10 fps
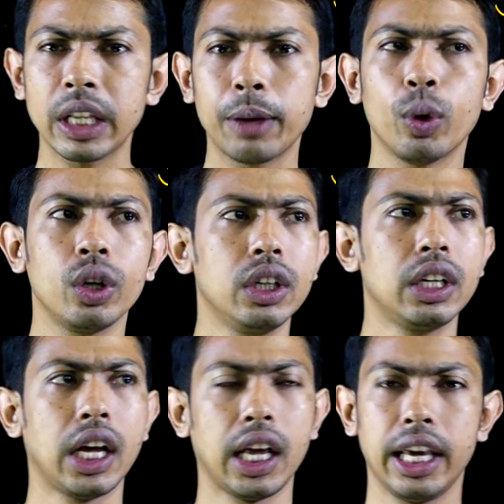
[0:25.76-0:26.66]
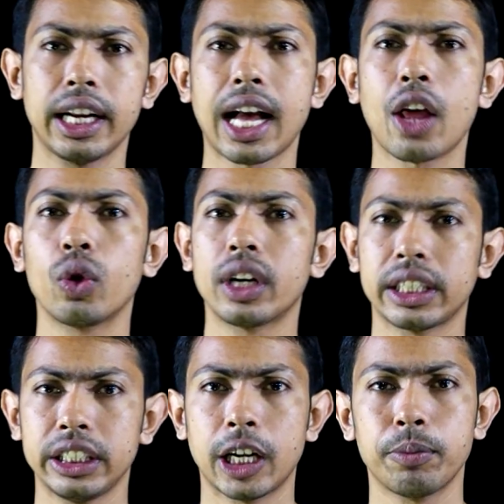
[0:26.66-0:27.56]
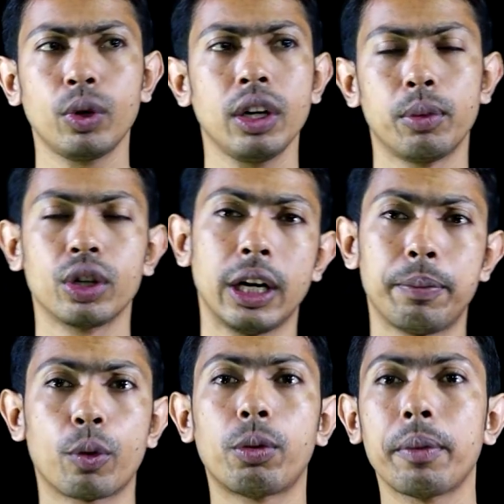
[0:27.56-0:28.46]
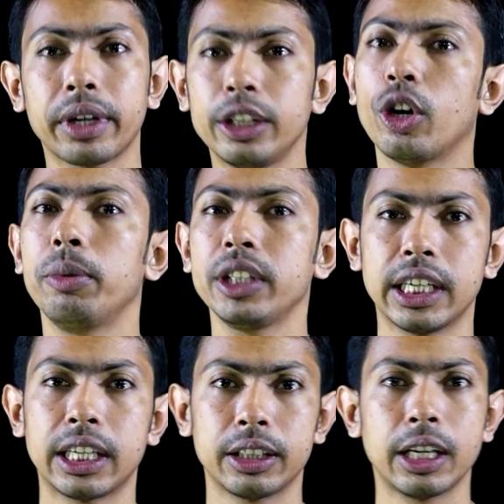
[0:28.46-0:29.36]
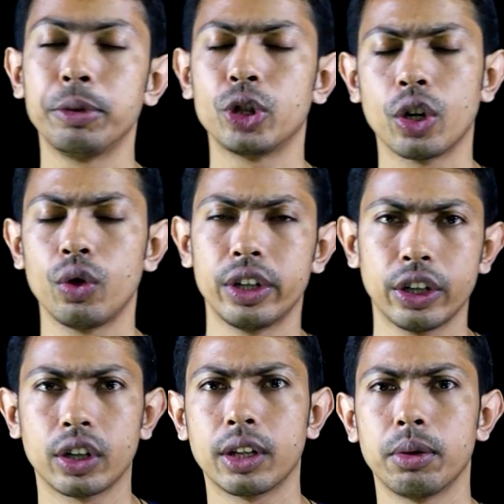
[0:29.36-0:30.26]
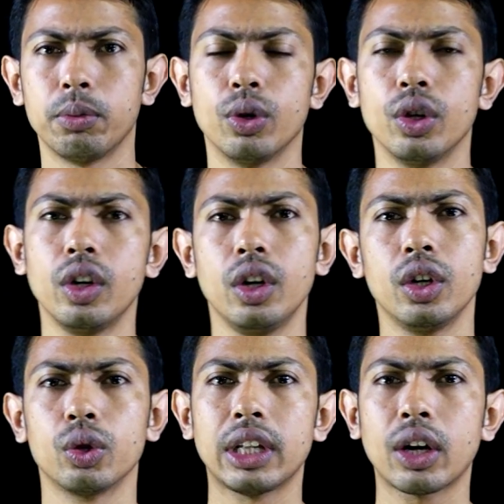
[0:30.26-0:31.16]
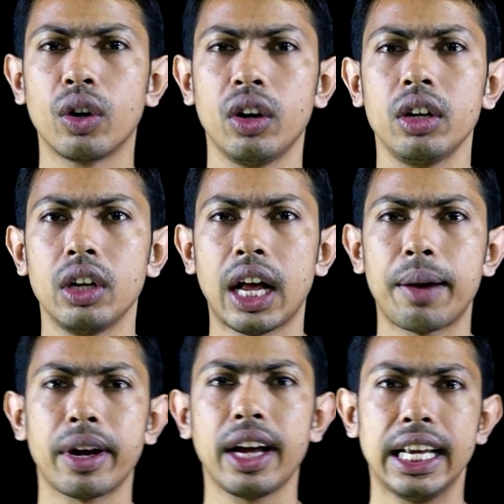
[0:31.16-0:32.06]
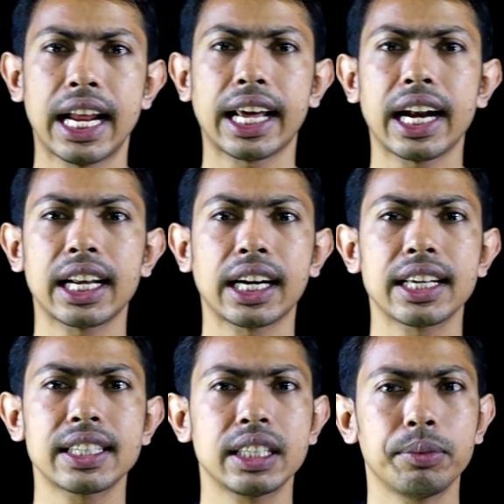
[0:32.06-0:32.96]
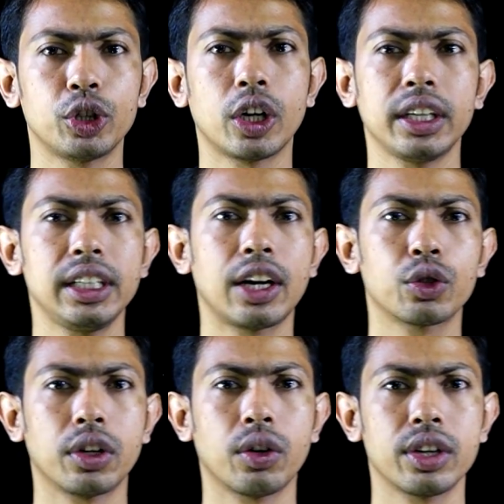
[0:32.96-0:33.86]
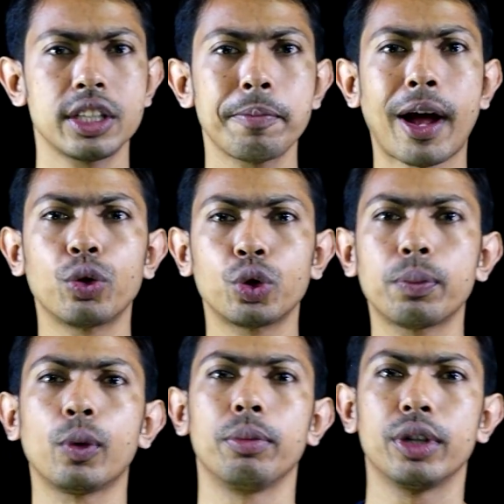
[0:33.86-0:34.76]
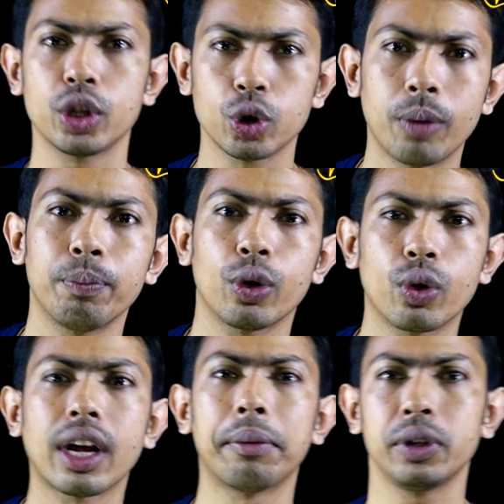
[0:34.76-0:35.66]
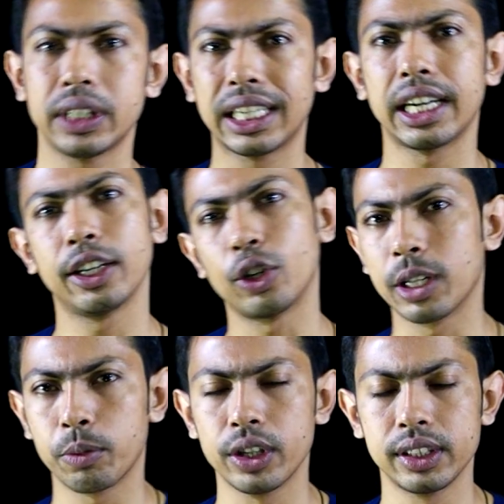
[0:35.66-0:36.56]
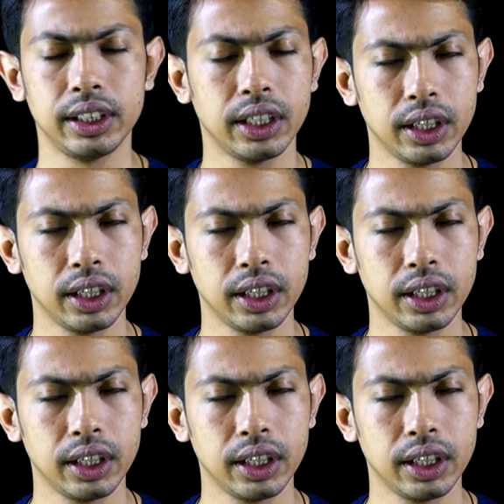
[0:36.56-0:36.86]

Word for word: এবং এর কারণটা কি জানবো এবং এর প্রভাবে কি হবে সেই বিষয়গুলো নিয়ে কথা বলবো তো দেখো আমরা এর আগের একটা ক্লাসে যে বিষয়টি নিয়ে আলোচনা করেছি মানুষ ও পরিবেশের সম্পর্ক কেমন সেটা নিয়ে কথা বলেছি